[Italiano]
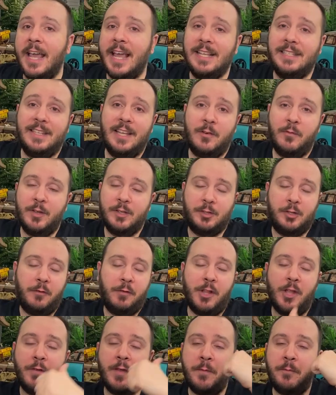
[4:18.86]
e se questo
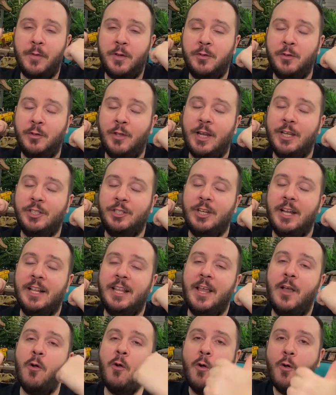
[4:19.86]
video vi è piaciuto
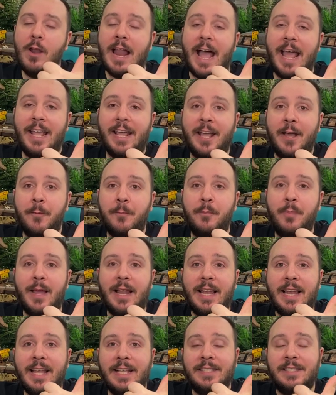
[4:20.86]
lasciate un like
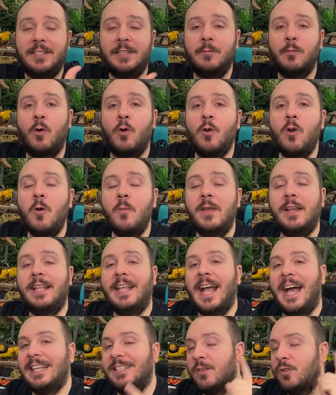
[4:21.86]
bellissimo come il
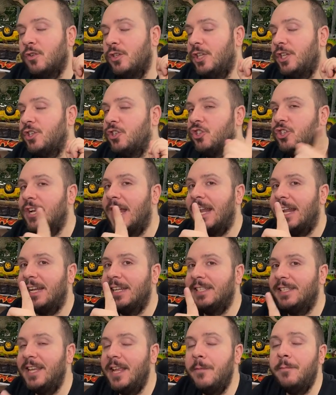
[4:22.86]
casco di Jean
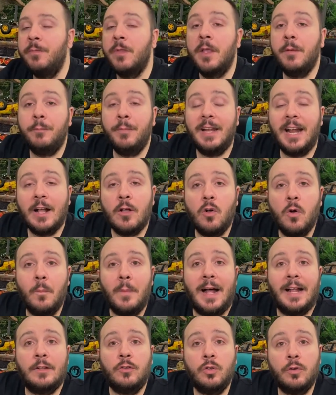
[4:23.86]
Alesi. Mi
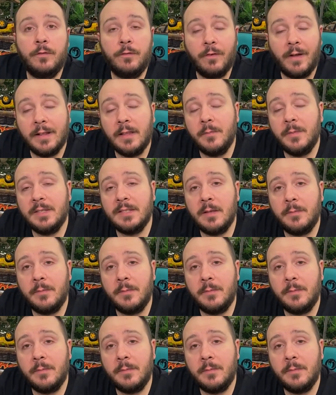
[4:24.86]
raccomando fatemi